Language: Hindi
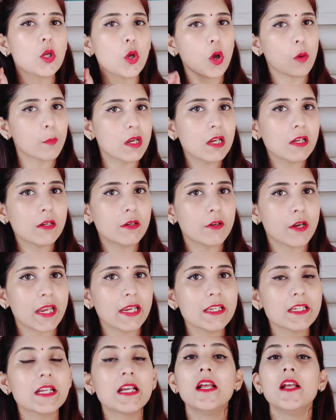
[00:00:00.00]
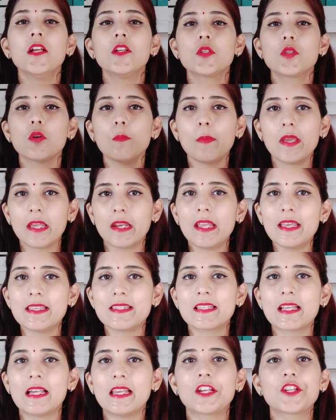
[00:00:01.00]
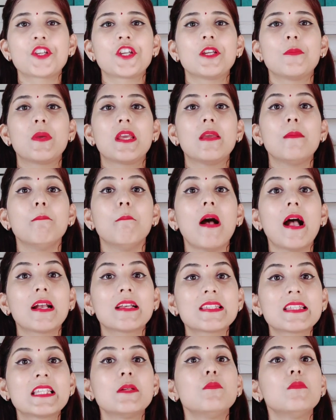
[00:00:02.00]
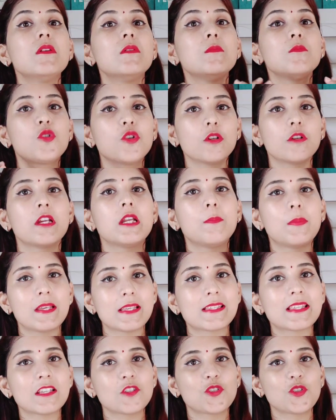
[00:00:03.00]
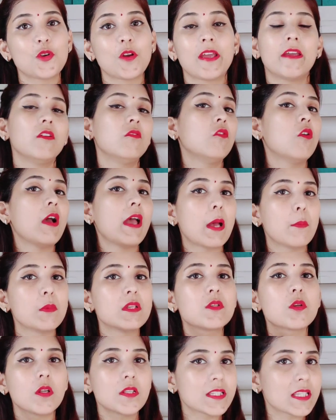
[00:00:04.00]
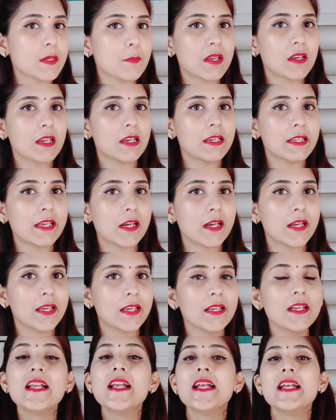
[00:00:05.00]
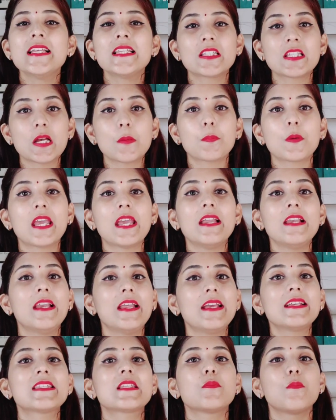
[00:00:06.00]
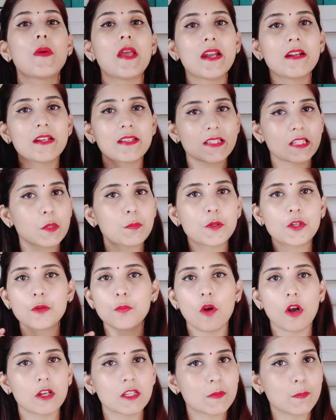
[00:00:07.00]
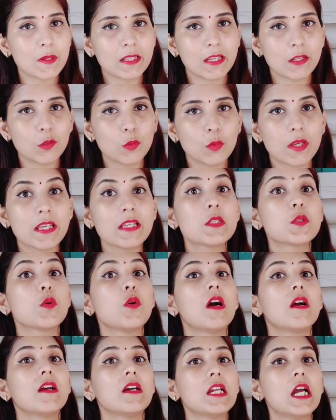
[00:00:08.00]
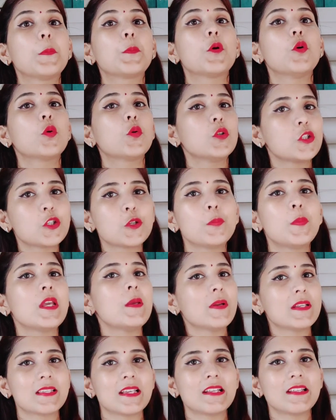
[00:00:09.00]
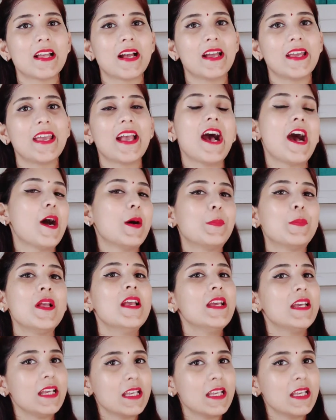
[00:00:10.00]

वेरी नॉमिनल रेट सो मेरे इस कलेक्शन में मैक्सिमम ज्वेलरी पीसेस जो हैं वो अमेजोन से मैंने लिया है सबके लिंक्स मैं डिस्क्रिप्शन बॉक्स में दे दूंगी सो so, अगर आपको कुछ भी पसंद आए आप